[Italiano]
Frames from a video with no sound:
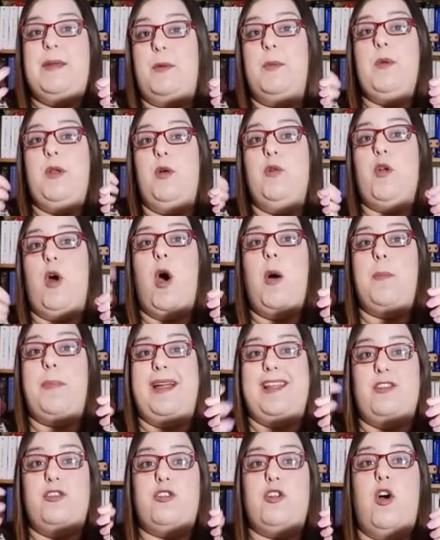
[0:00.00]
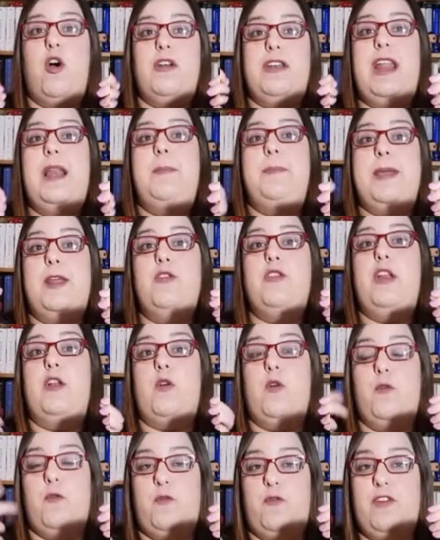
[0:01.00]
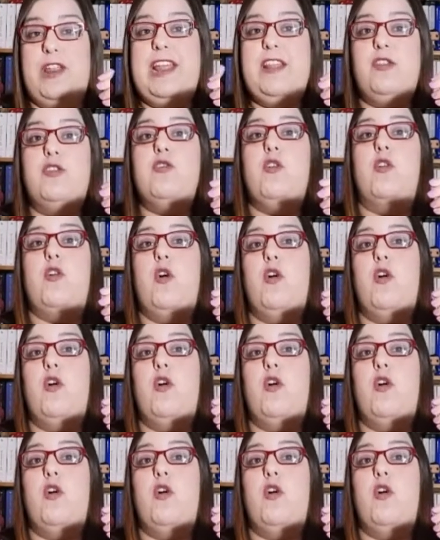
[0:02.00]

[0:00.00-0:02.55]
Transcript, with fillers: proprio l'Europa, entrò nel pieno del conflitto